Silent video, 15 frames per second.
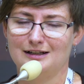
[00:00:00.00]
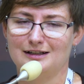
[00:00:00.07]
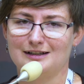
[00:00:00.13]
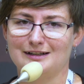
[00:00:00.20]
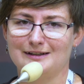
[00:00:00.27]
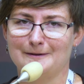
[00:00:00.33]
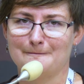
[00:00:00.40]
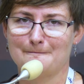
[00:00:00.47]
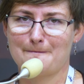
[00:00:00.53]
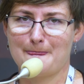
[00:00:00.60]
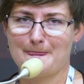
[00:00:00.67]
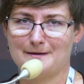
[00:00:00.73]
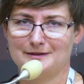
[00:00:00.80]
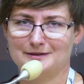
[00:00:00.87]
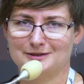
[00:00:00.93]
E,
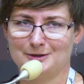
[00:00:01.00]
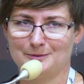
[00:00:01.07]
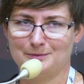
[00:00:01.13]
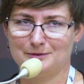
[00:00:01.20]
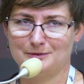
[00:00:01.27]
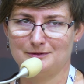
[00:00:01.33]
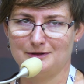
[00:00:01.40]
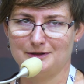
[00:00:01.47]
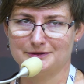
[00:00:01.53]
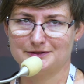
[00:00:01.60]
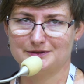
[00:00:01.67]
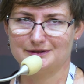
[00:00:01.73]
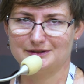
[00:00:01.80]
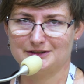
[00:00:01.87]
to był od,